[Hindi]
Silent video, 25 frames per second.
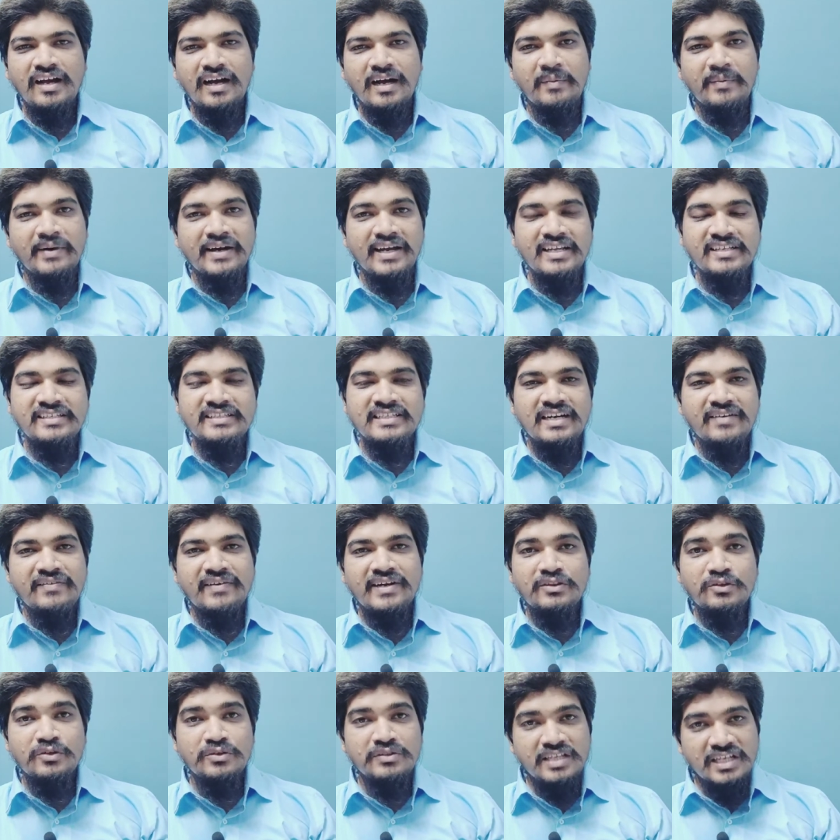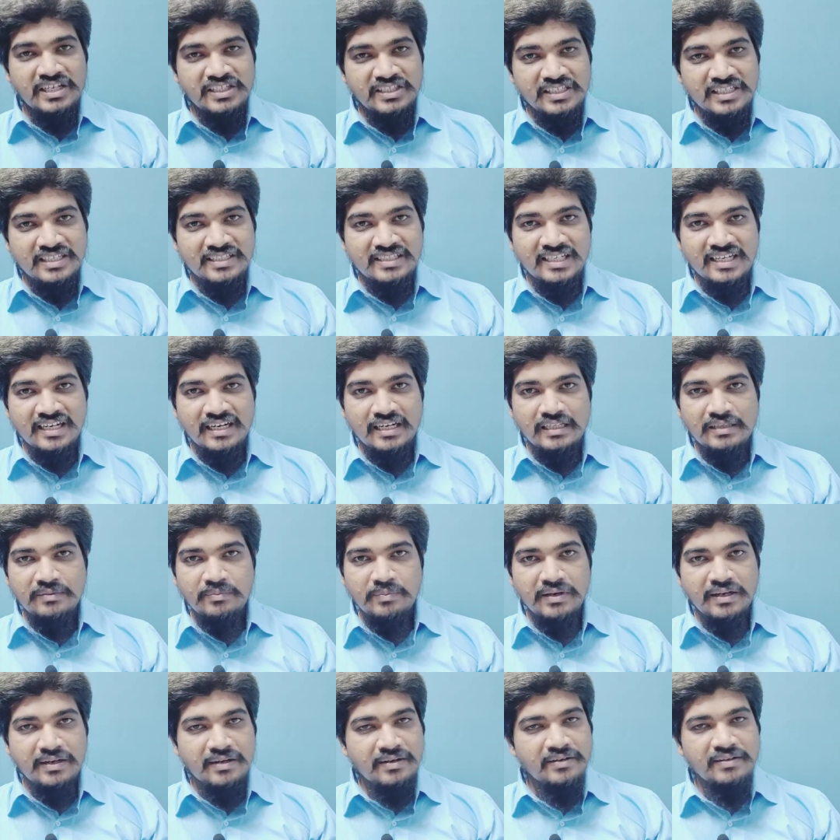हमारे जवान तो देश की
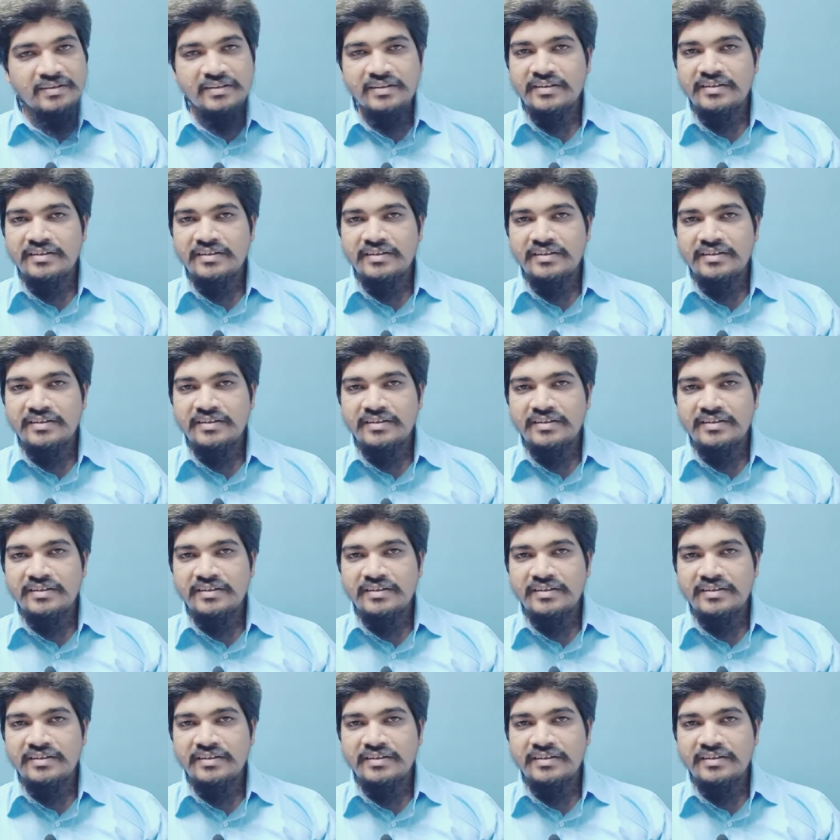सरहद पर